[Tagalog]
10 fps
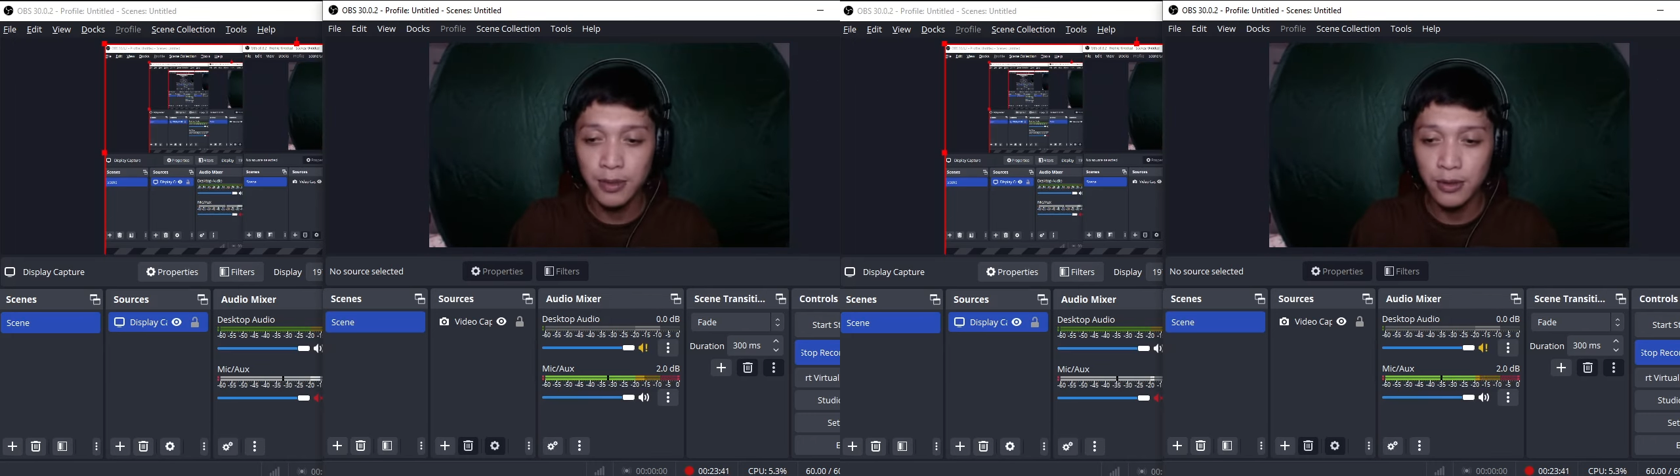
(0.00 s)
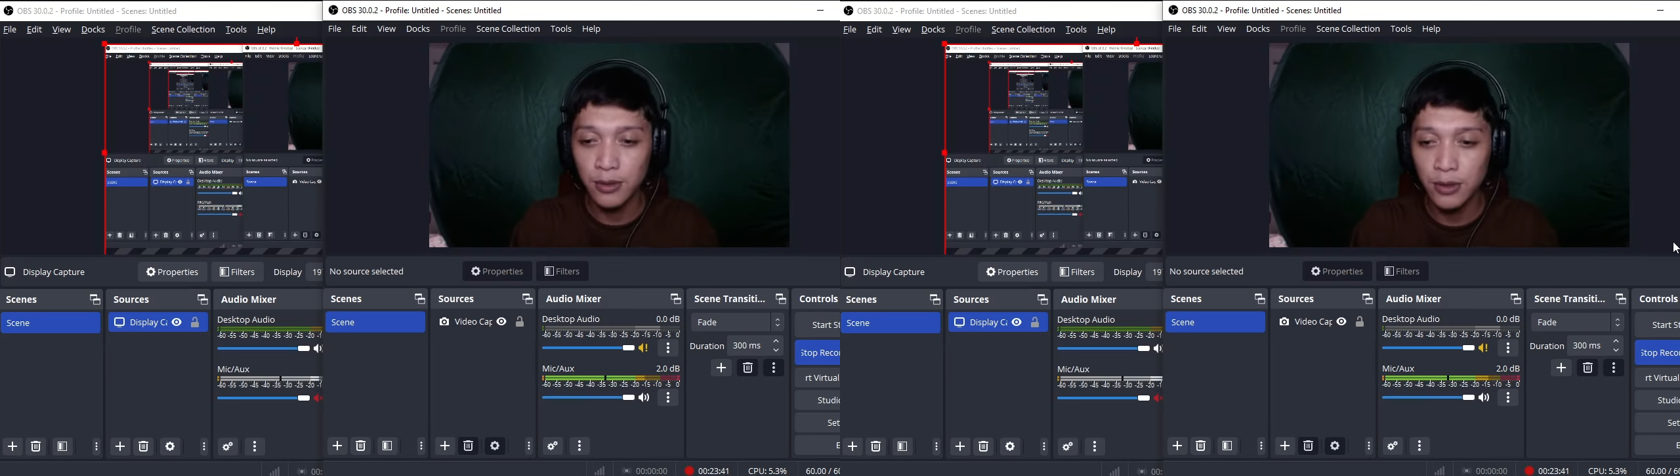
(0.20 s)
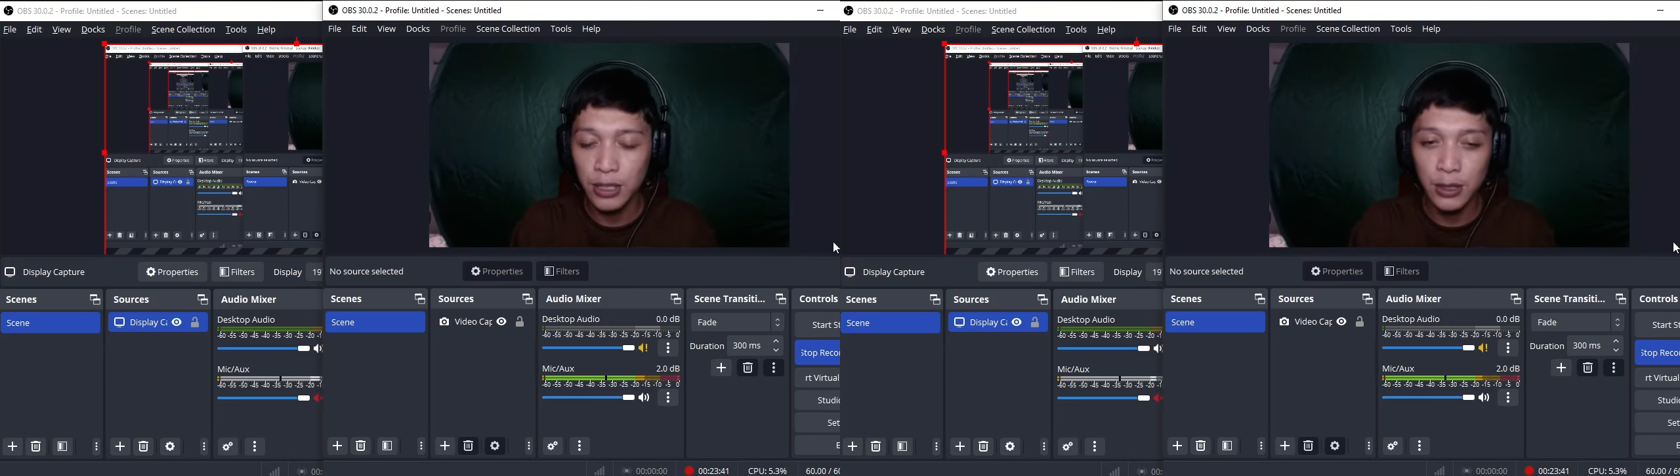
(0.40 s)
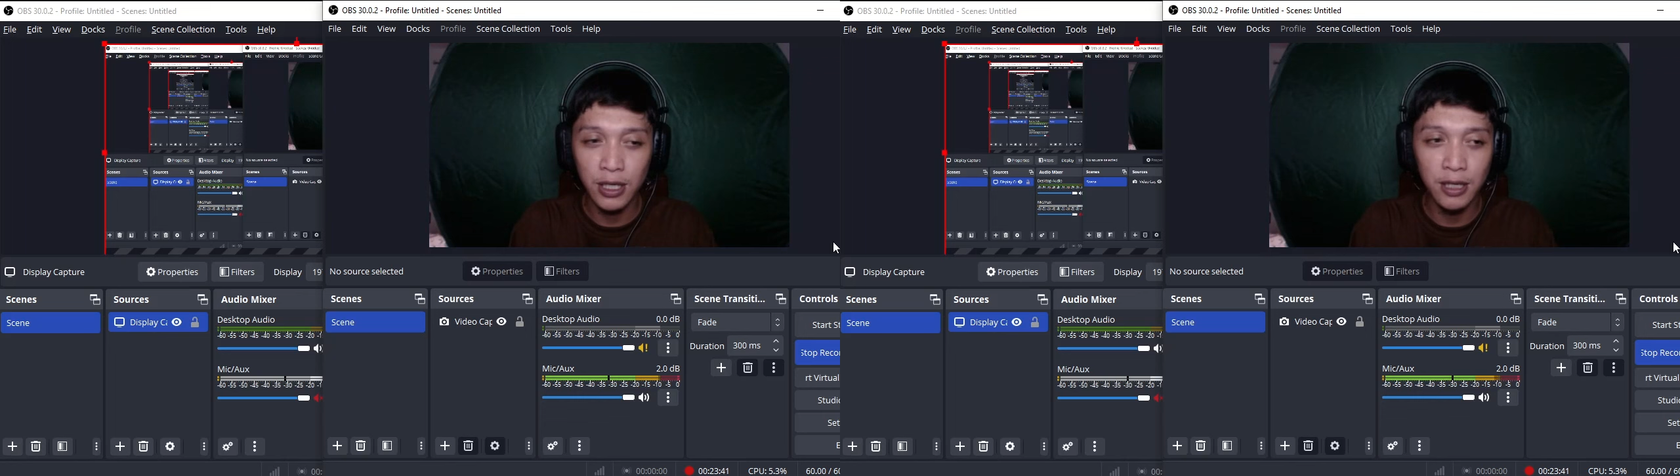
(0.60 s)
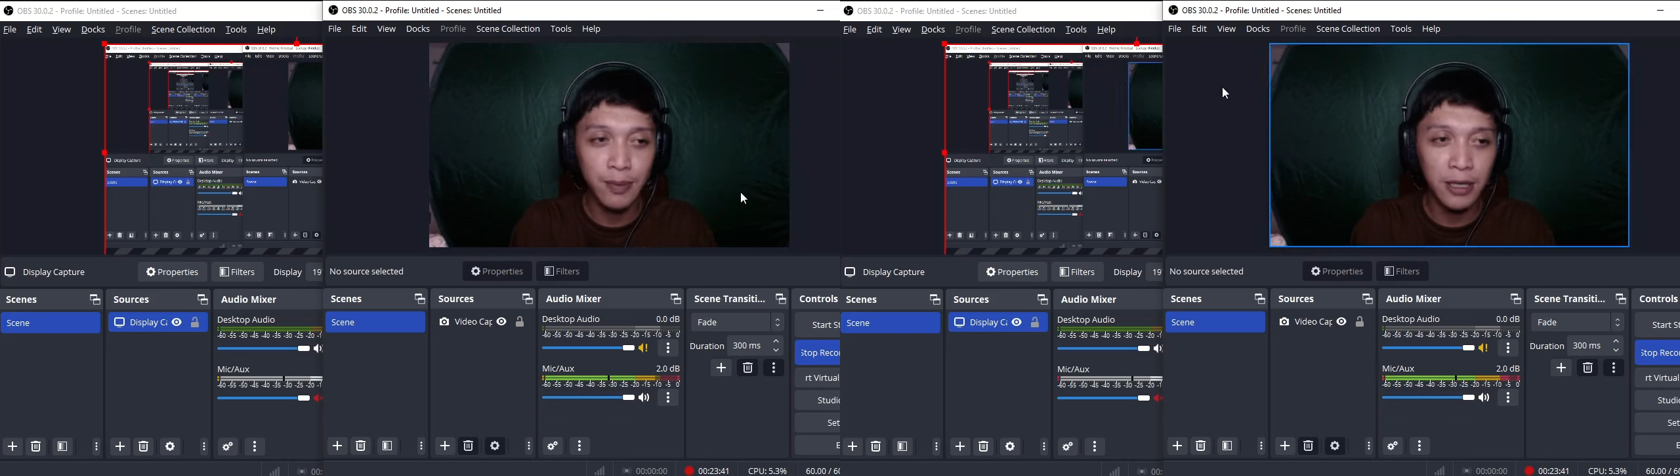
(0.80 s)
Studio. Di ko
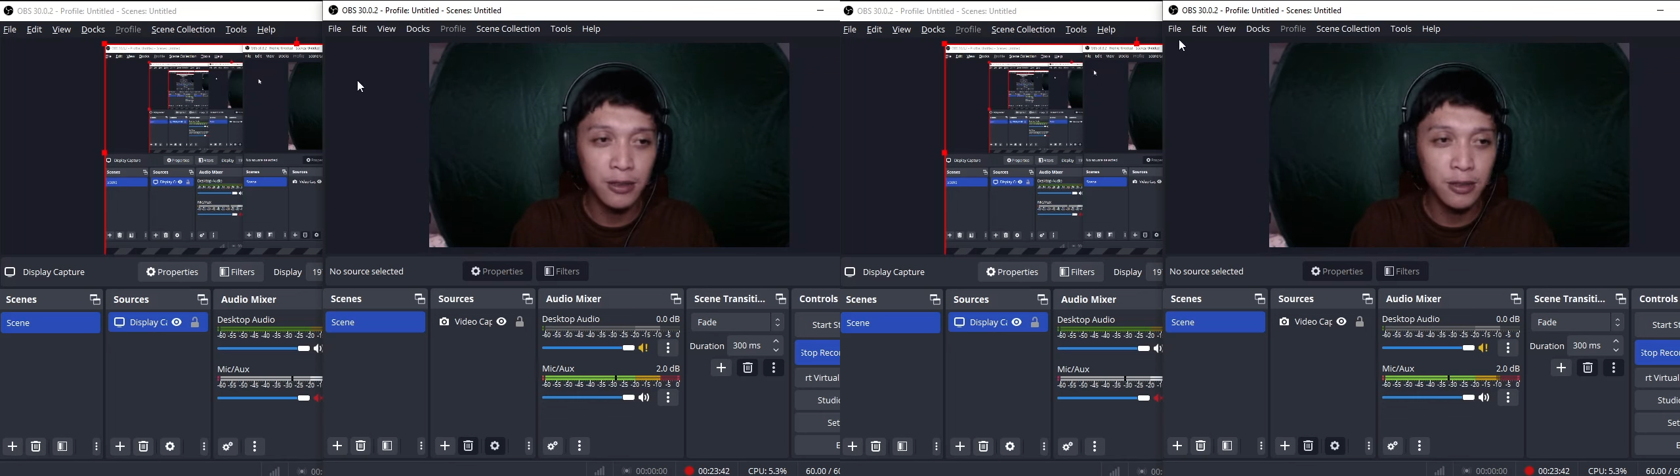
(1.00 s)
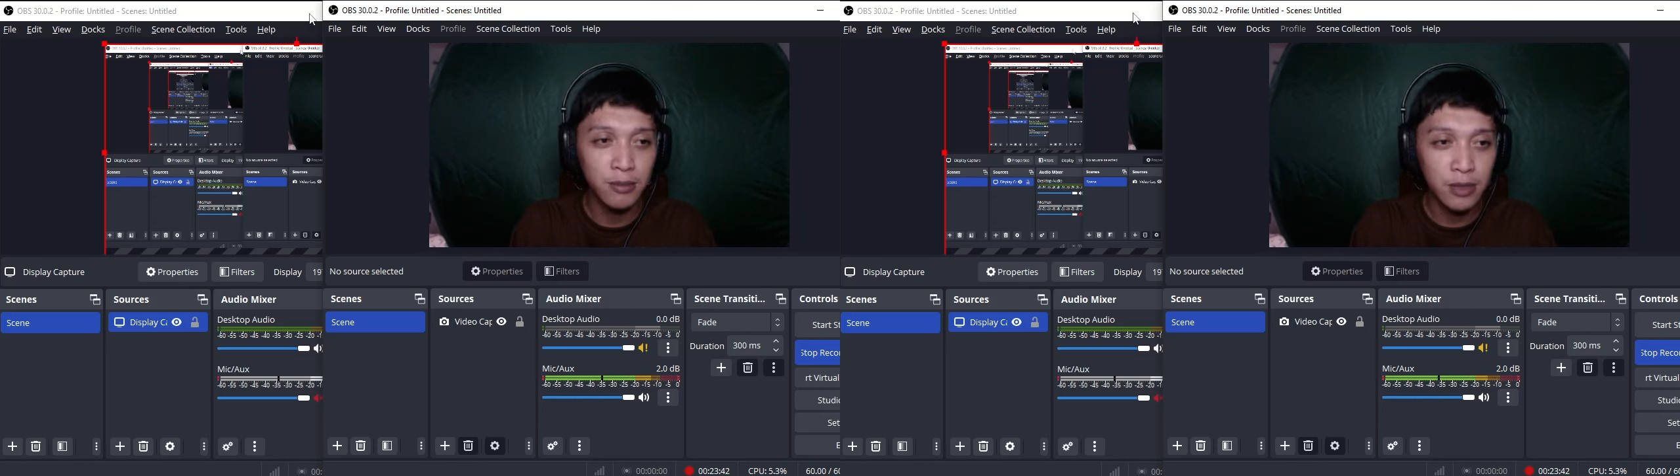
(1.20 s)
alam paano.